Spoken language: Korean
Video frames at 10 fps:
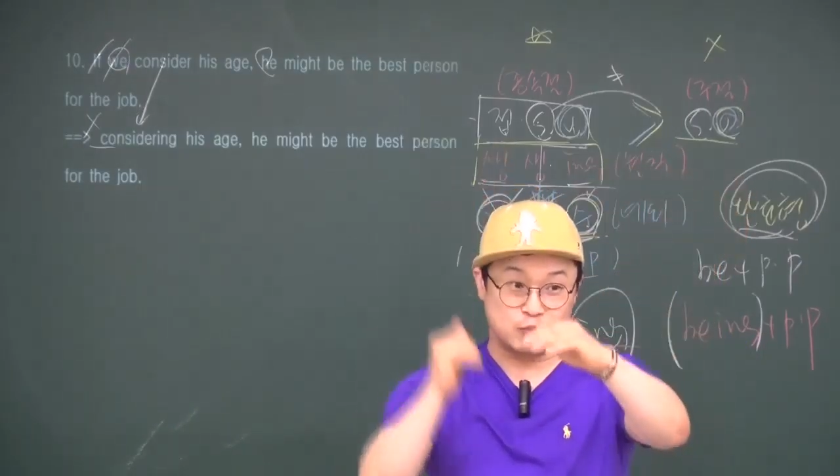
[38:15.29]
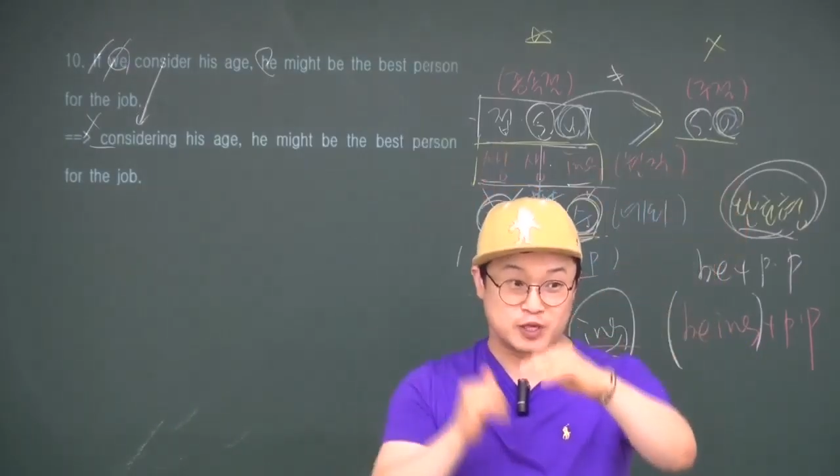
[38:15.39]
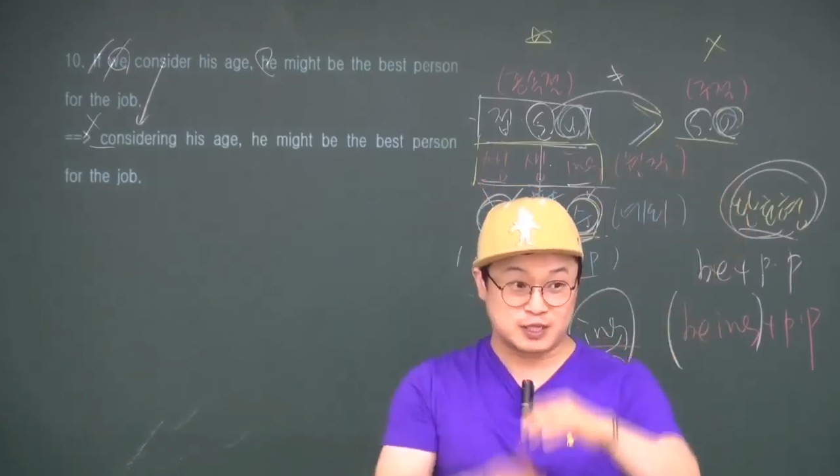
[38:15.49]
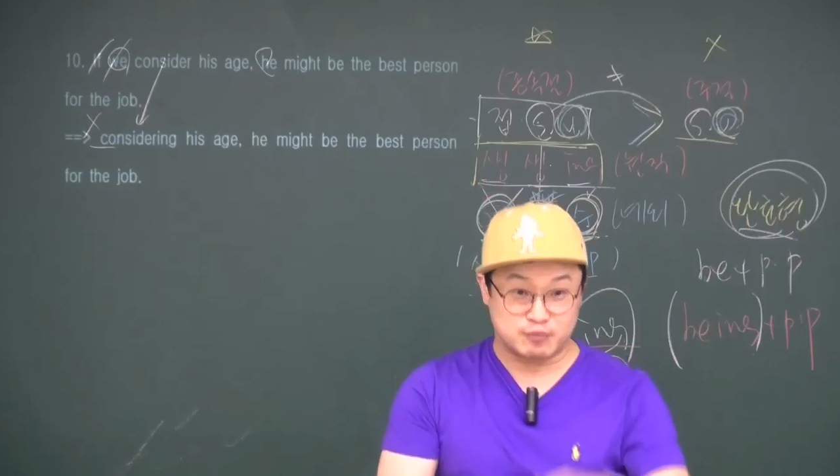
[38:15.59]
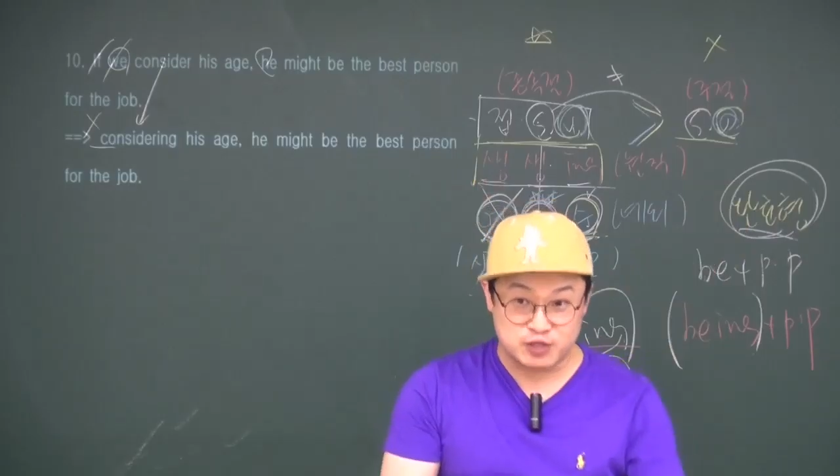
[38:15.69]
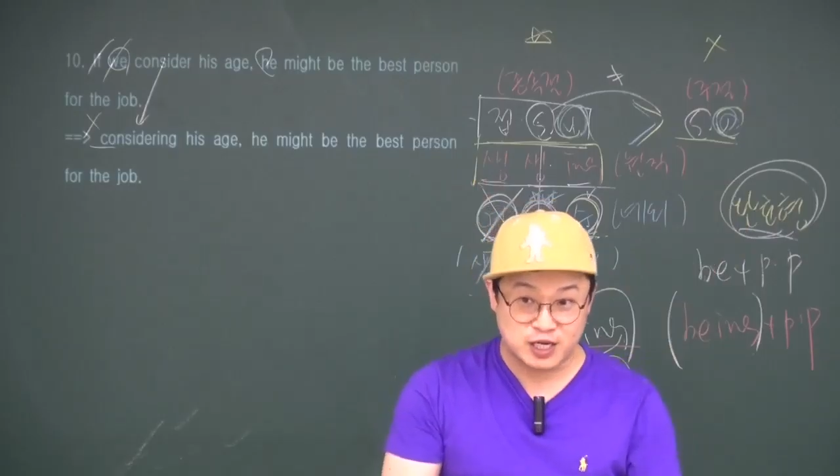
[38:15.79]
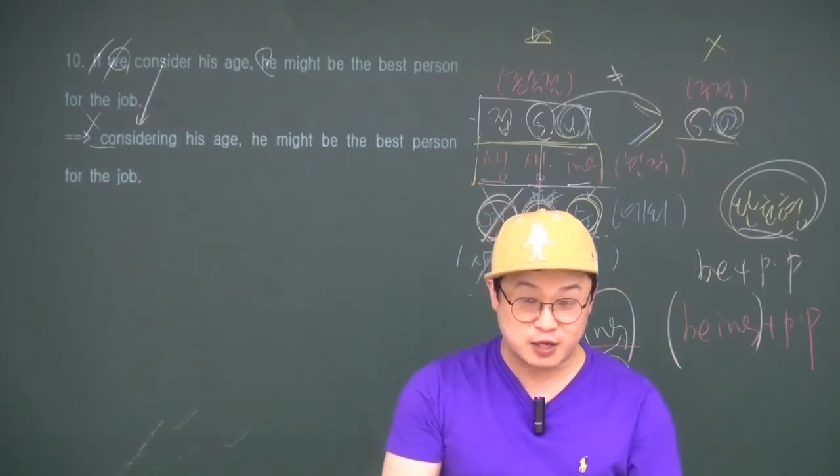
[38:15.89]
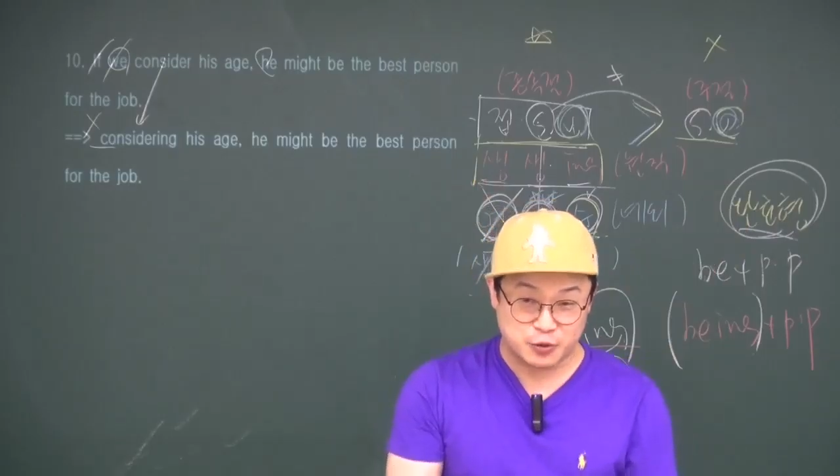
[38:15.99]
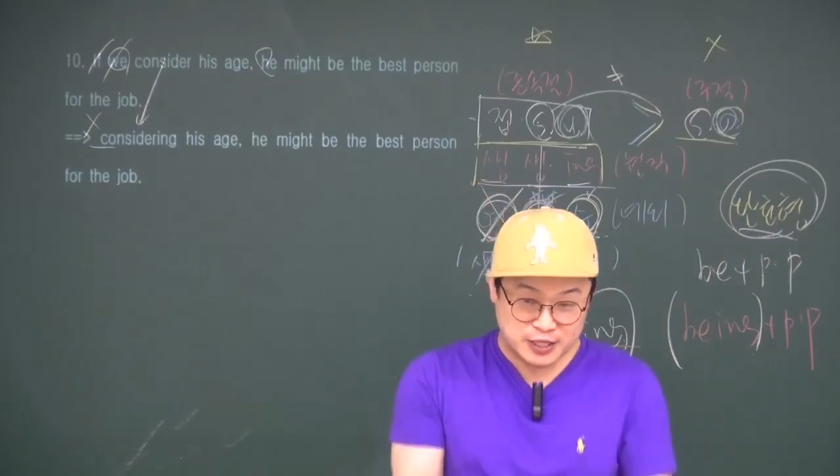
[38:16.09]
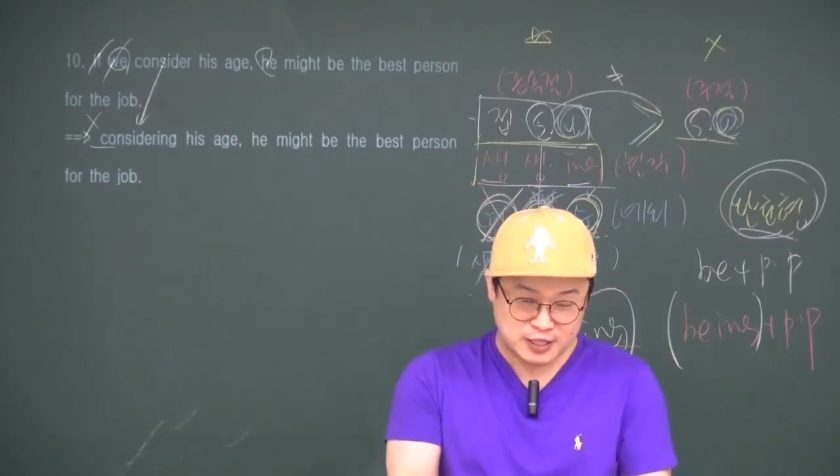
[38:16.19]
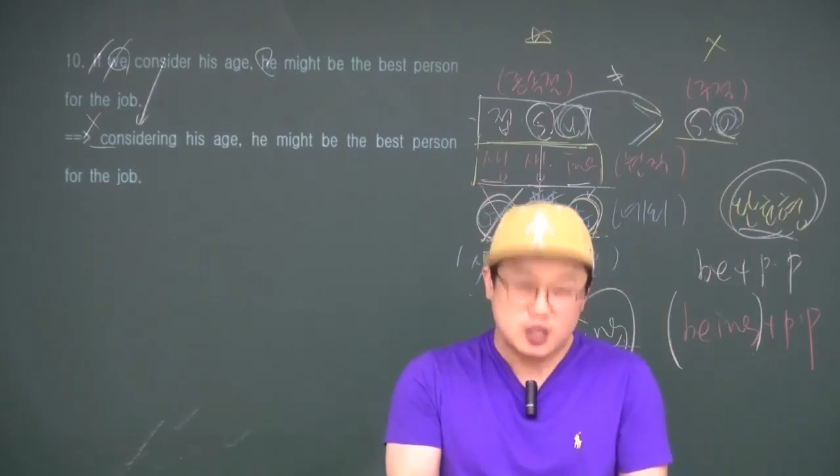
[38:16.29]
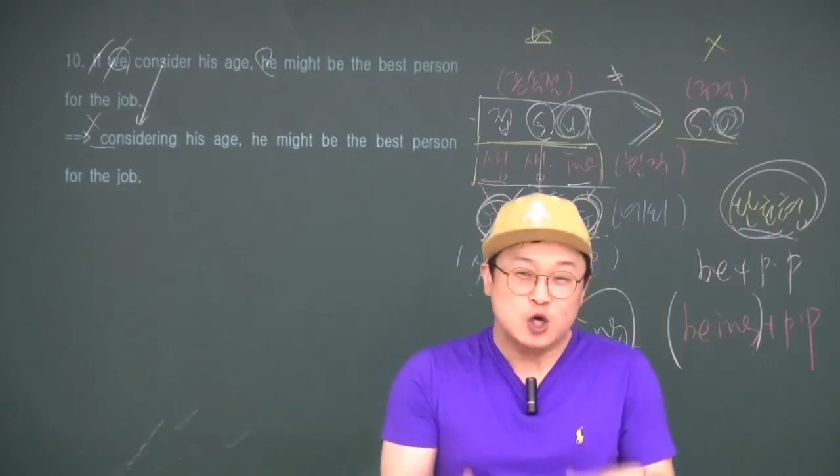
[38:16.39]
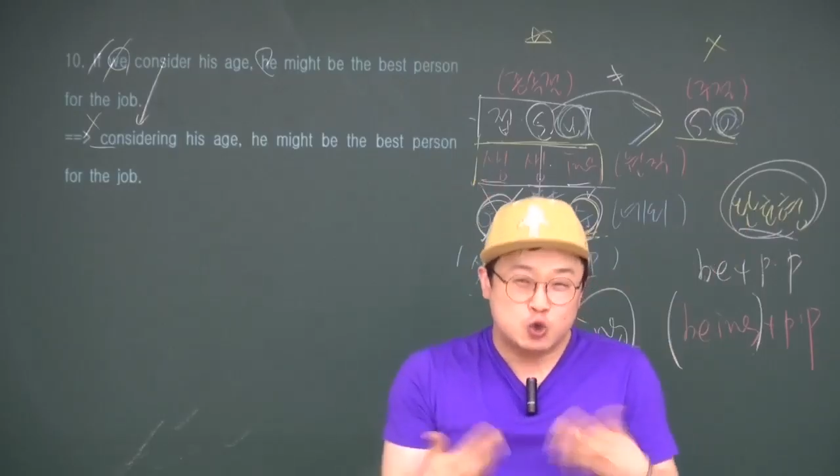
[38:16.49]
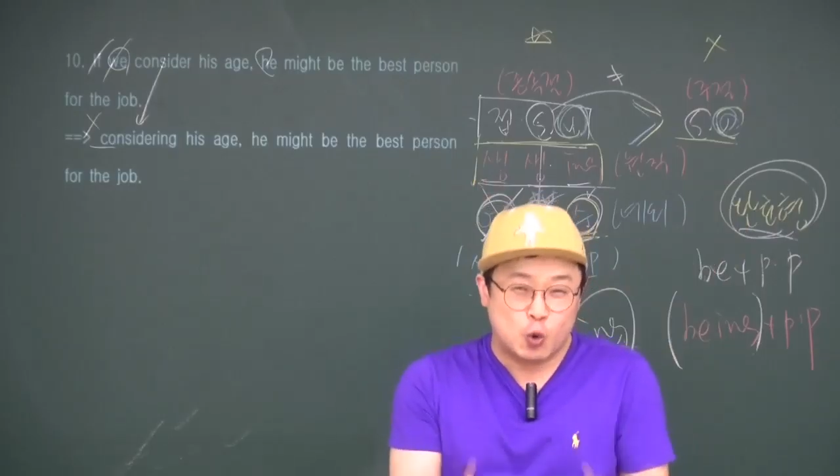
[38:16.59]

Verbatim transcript: 동명사, 분사가 있고 이들은